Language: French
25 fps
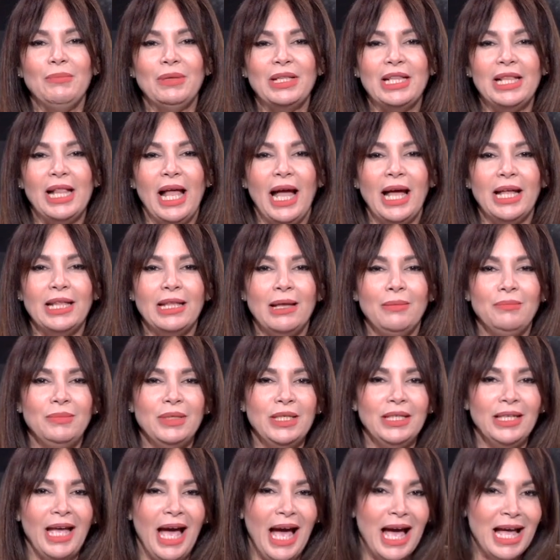Ahmed
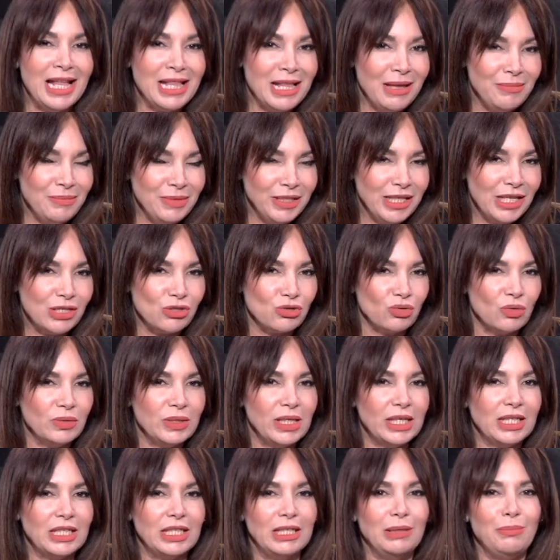Al-Alami, Alami et
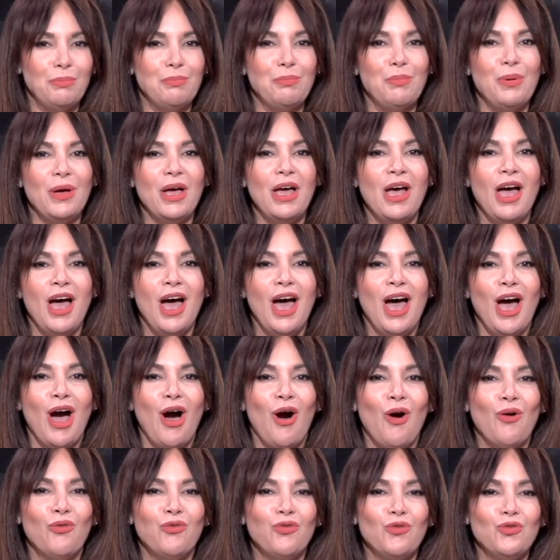son équipe
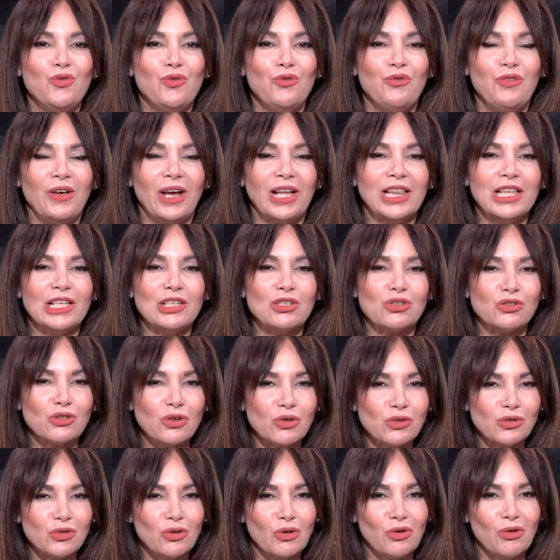ont voulu faire les
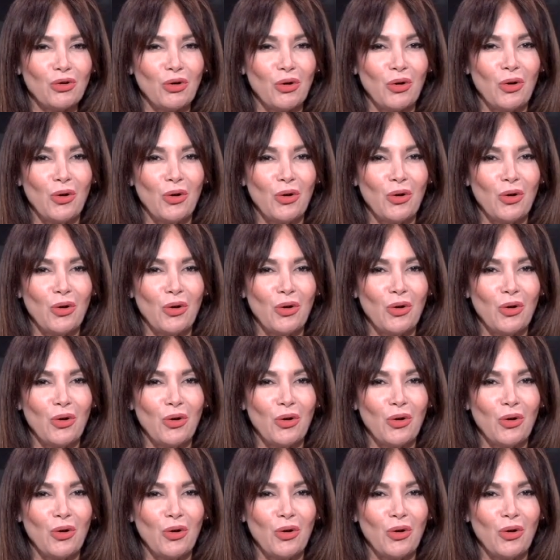choses en